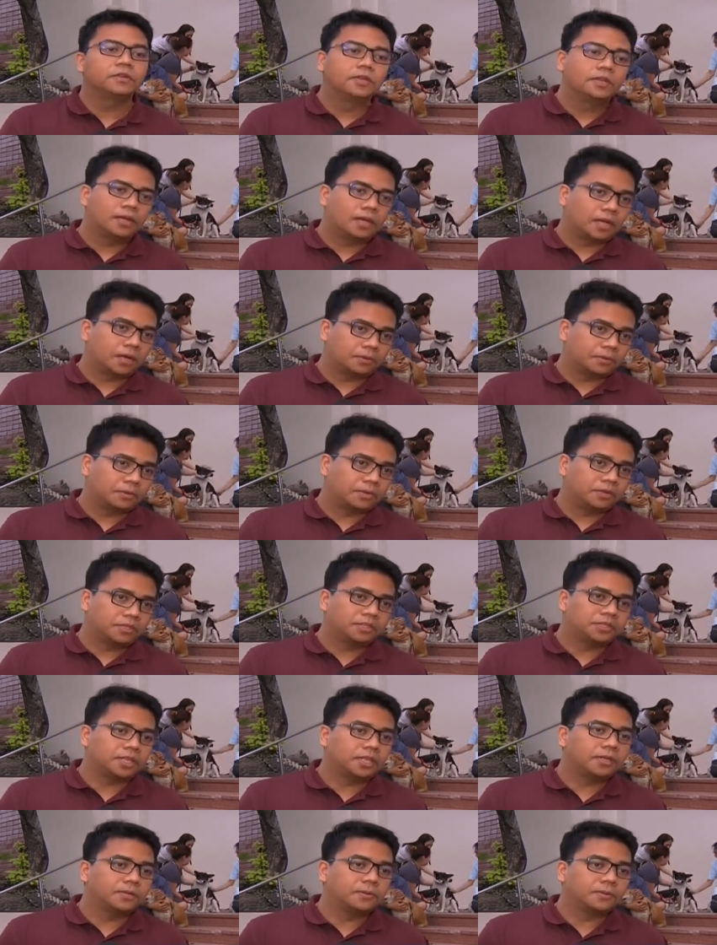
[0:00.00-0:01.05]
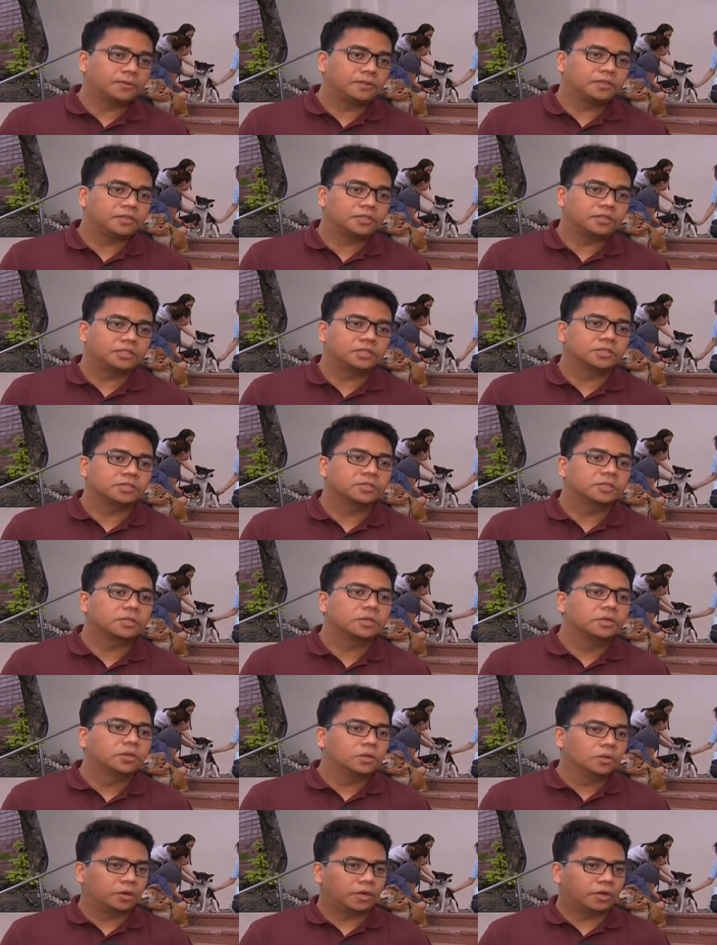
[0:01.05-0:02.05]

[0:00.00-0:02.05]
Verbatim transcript: our stakeholders who